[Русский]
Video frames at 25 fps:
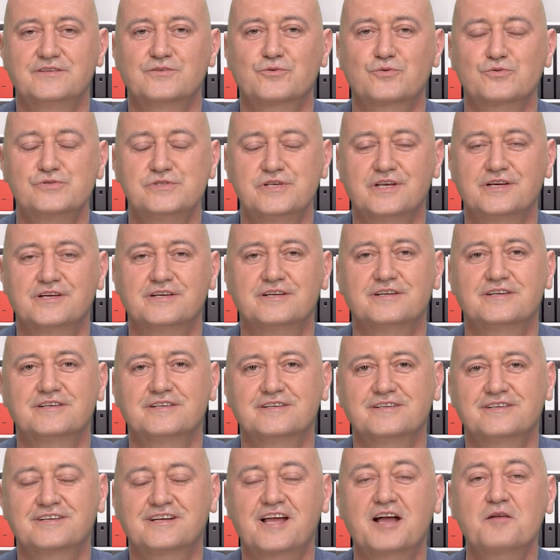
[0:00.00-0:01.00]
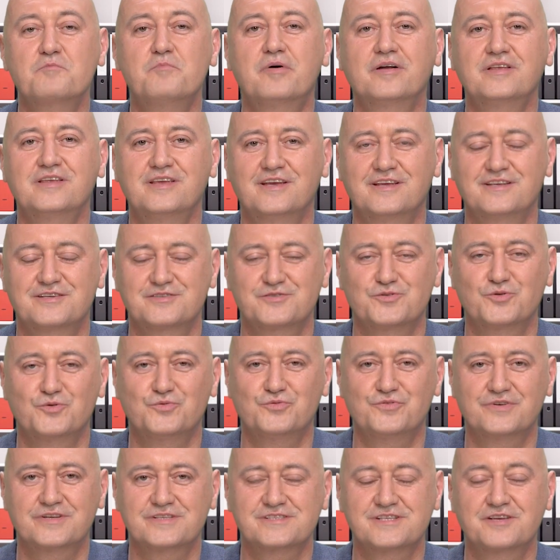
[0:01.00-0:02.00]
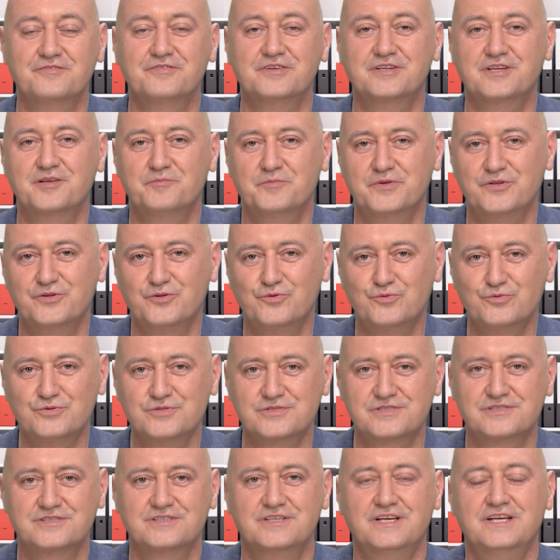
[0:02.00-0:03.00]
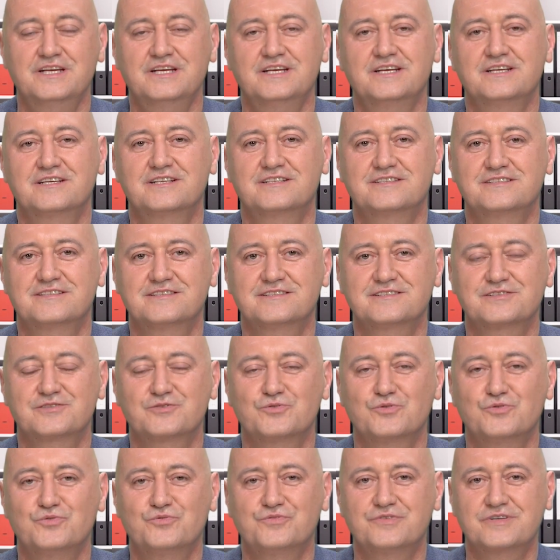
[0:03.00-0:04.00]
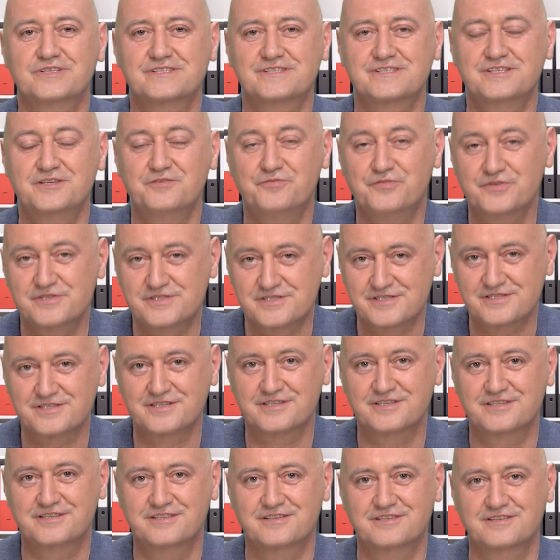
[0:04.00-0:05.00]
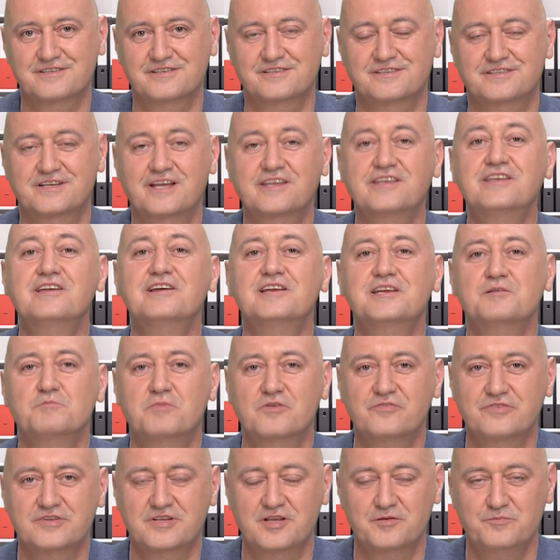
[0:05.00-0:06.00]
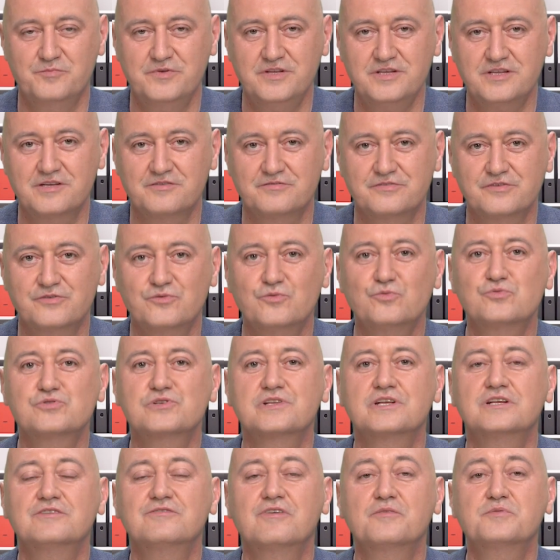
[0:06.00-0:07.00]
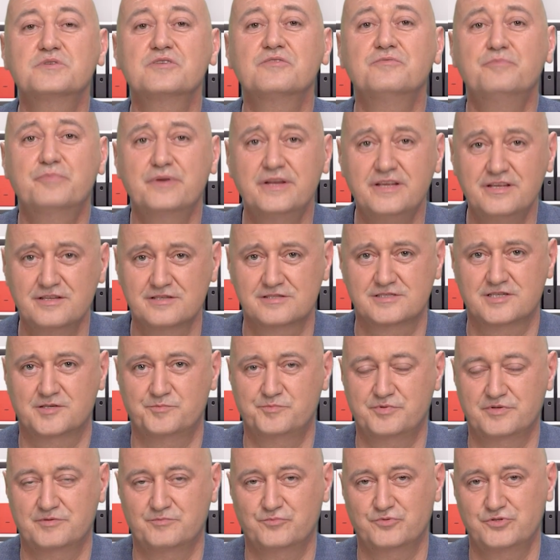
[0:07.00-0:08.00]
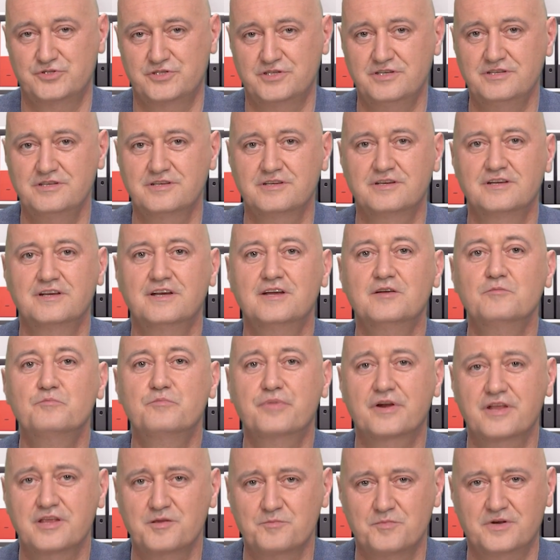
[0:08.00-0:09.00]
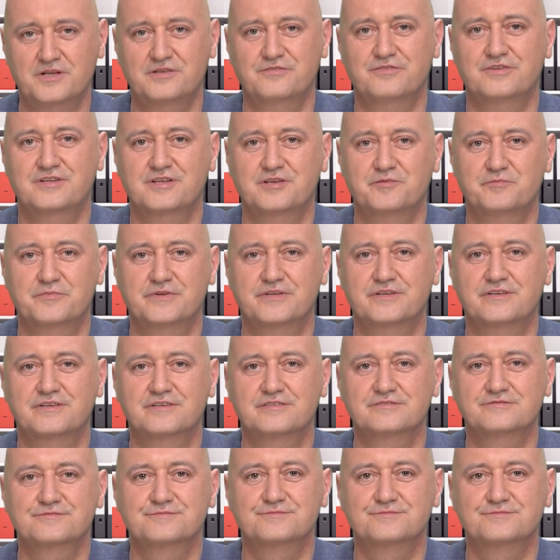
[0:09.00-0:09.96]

Друзья, а, как понять, что у вас авитаминоз, а, что у вас дефицит э, каких-либо витаминов и нужно ли вообще в принципе мужчине принимать витамины.